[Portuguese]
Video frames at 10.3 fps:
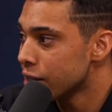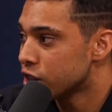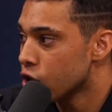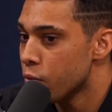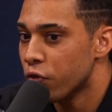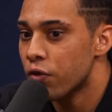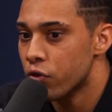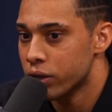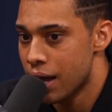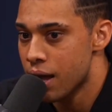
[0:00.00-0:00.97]
estão a meu
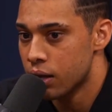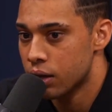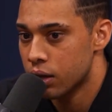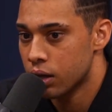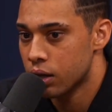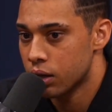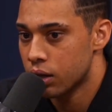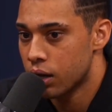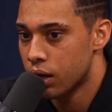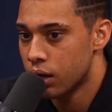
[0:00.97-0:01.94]
favor, tá?
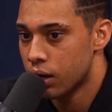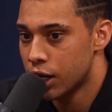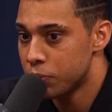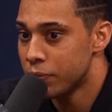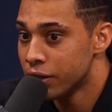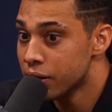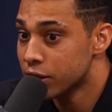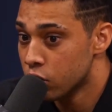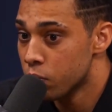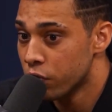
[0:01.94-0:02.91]
As meninas
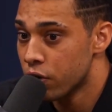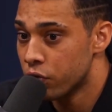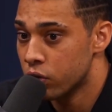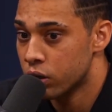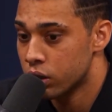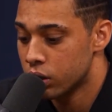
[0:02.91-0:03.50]
estão a meu favor.